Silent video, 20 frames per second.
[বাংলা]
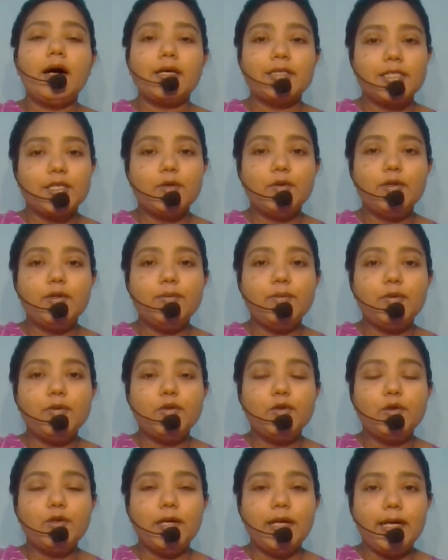আশা করি
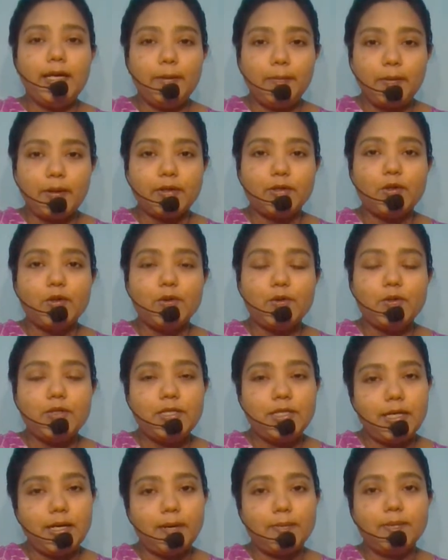বন্ধুরা এই
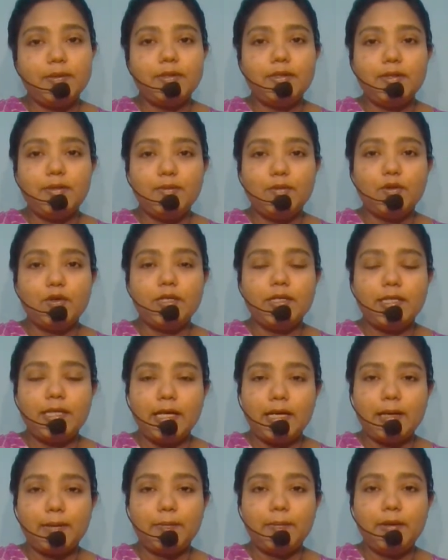পার্থক্যটি আপনাদের মনে
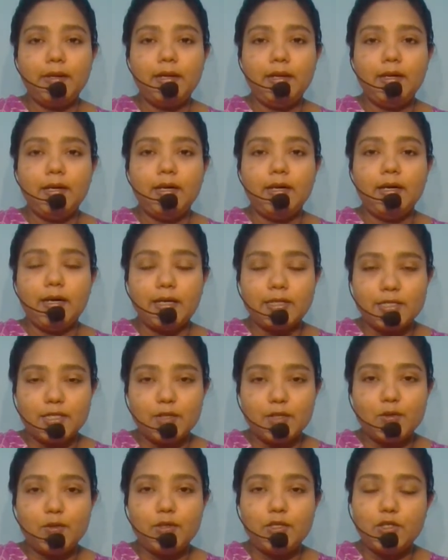থাকবে আশা
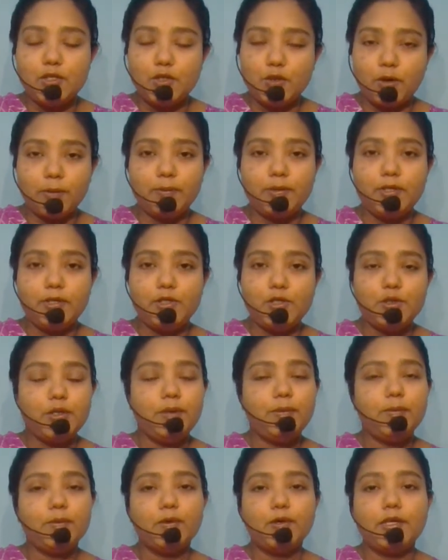করি
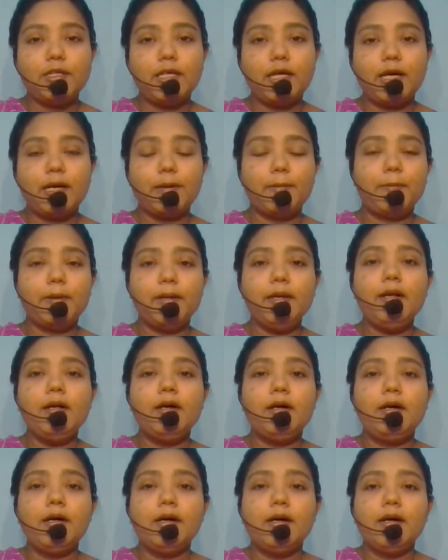সবকিছুই মনে থাকবে
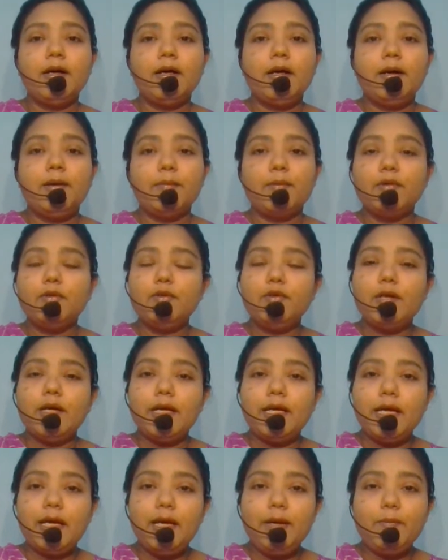বন্ধুরা
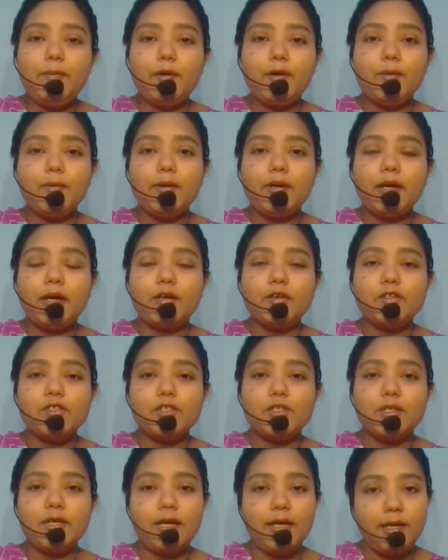এই পর্বের
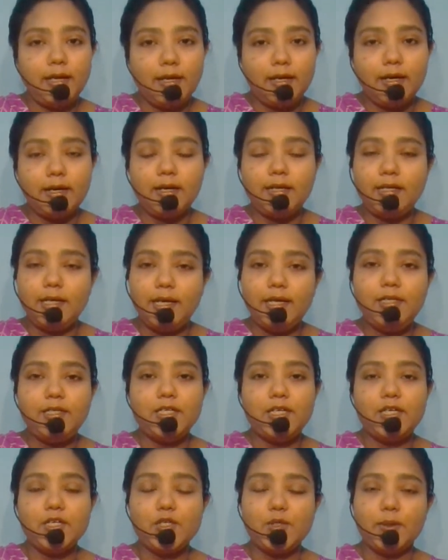আলোচনা এখানেই
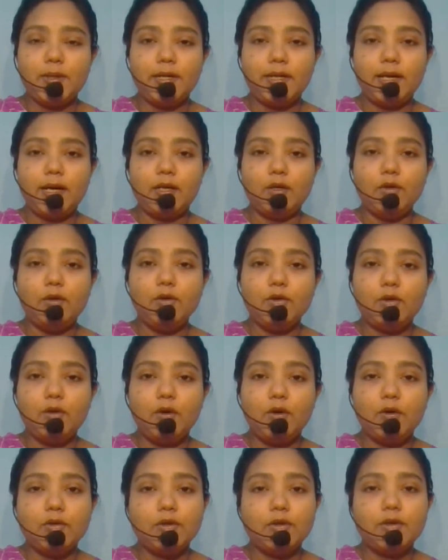শেষ হয়ে গেল
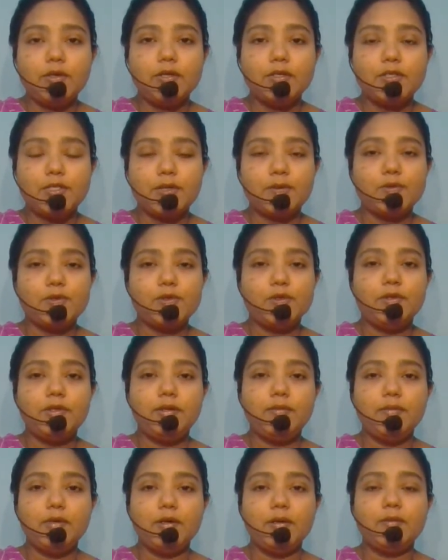খন্দকার
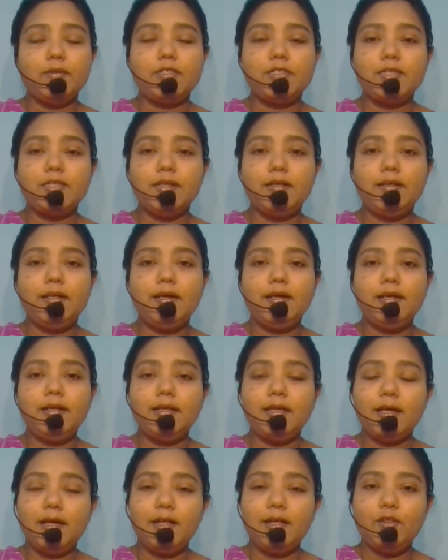শামসুদ্দিন মোহাম্মদ সিদ্দিকি
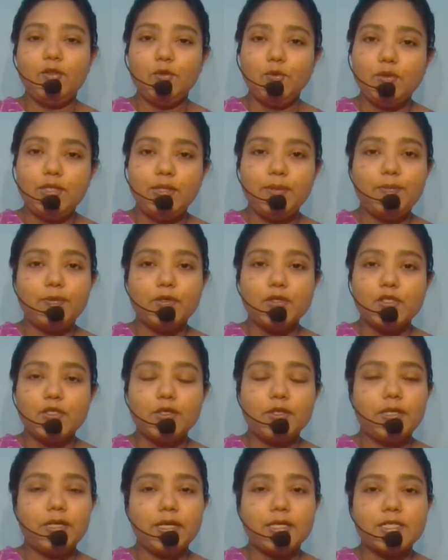থেকে দুটি
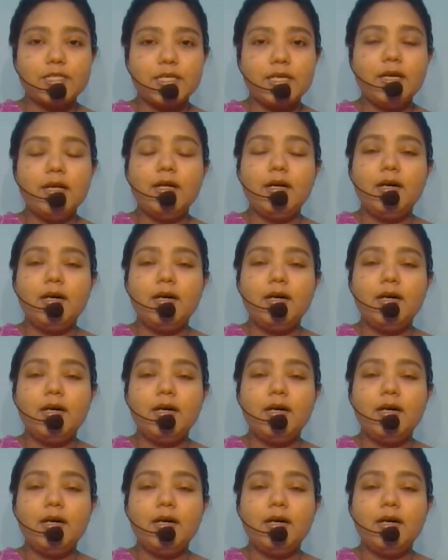প্রশ্নই আসে